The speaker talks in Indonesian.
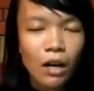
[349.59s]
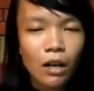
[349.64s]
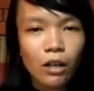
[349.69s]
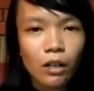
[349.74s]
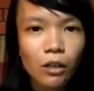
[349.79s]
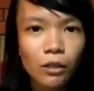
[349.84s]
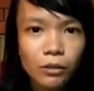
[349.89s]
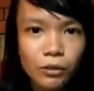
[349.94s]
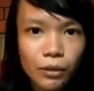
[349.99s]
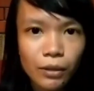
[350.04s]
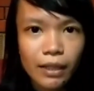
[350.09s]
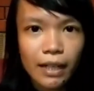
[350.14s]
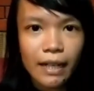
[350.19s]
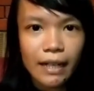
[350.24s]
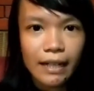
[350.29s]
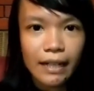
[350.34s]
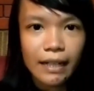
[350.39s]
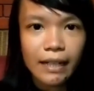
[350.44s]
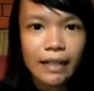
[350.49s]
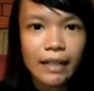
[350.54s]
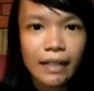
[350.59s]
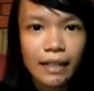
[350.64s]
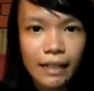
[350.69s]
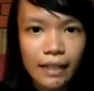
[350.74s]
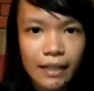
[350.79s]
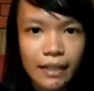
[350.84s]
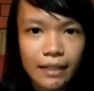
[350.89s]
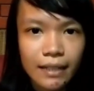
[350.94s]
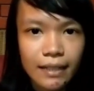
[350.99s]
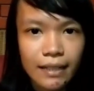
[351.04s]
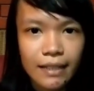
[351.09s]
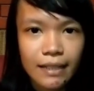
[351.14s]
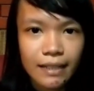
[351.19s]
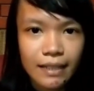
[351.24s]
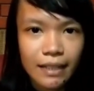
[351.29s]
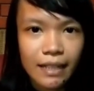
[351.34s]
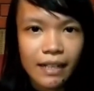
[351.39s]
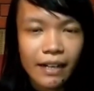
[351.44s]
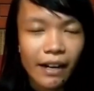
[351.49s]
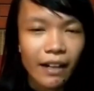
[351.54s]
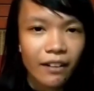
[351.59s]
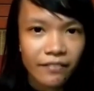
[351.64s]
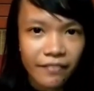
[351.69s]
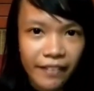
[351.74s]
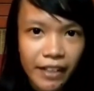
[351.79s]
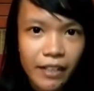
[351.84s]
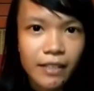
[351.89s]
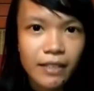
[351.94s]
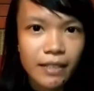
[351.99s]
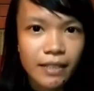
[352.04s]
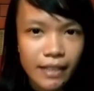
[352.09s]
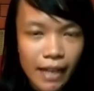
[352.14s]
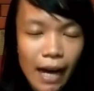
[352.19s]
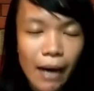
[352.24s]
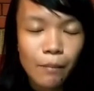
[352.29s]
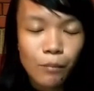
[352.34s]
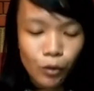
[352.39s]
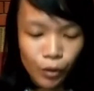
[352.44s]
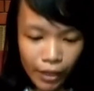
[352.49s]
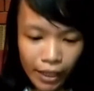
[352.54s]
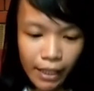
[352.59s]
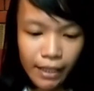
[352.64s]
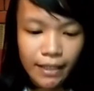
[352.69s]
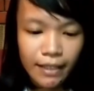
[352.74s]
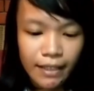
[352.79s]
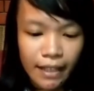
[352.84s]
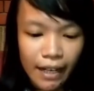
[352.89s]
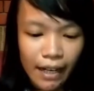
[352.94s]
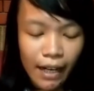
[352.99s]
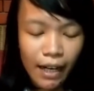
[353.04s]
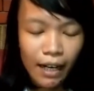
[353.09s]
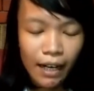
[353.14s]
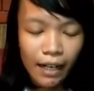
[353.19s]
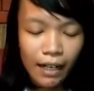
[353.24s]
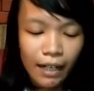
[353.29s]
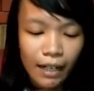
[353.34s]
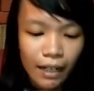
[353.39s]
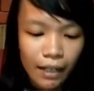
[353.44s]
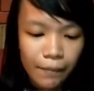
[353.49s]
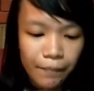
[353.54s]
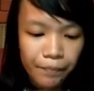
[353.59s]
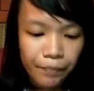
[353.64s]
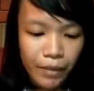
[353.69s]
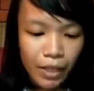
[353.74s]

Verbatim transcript: Kalau untuk dari sisi rail fans ya mungkin saya uh,